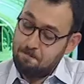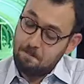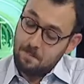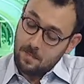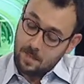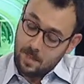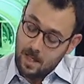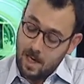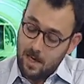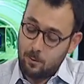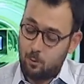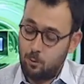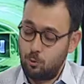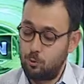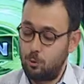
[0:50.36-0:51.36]
neler
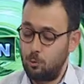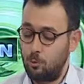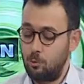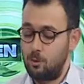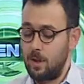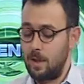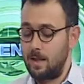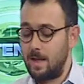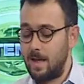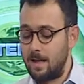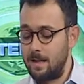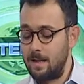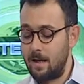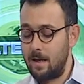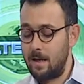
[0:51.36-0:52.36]
konuşuldu üzerinden
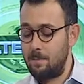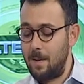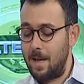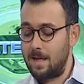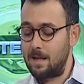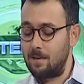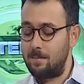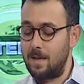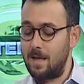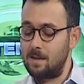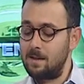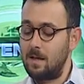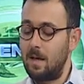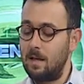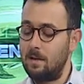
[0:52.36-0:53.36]
giderek belki biraz
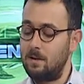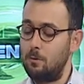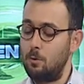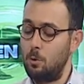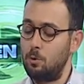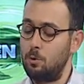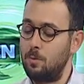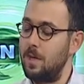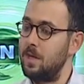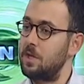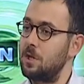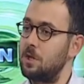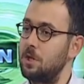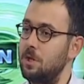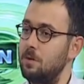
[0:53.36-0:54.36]
daha altın doldurmaya
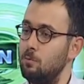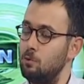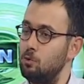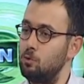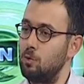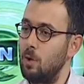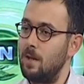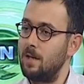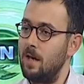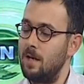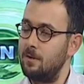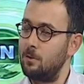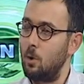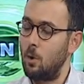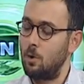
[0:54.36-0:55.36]
çalışalım bu su Hı-hı.
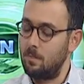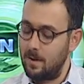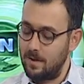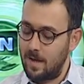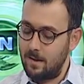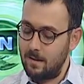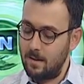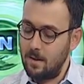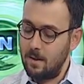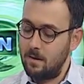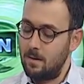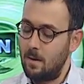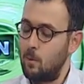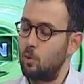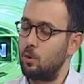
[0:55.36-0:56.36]
adaleti olmadan
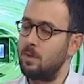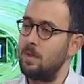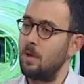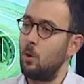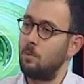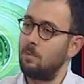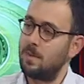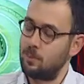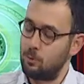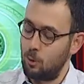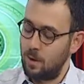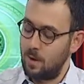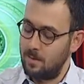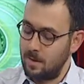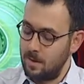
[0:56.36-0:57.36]
demokrasi olmaz
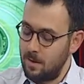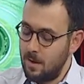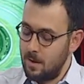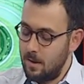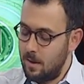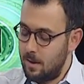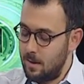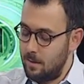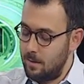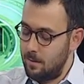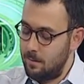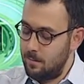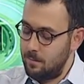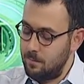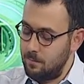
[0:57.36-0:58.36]
söyleminin. Ee,
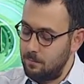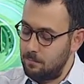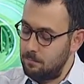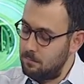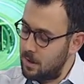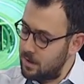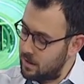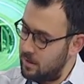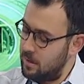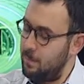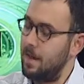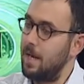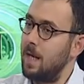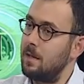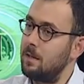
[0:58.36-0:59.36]
nasıldı
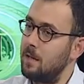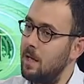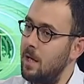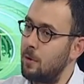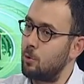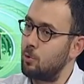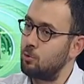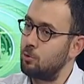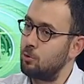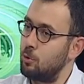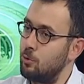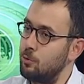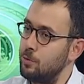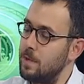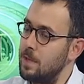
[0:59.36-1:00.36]
panel? Neler konuşuldu
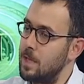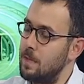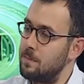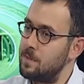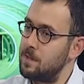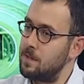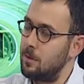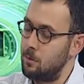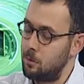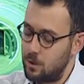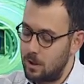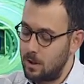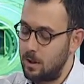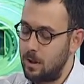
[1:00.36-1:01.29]
onu dinleyelim sizden öncelikle.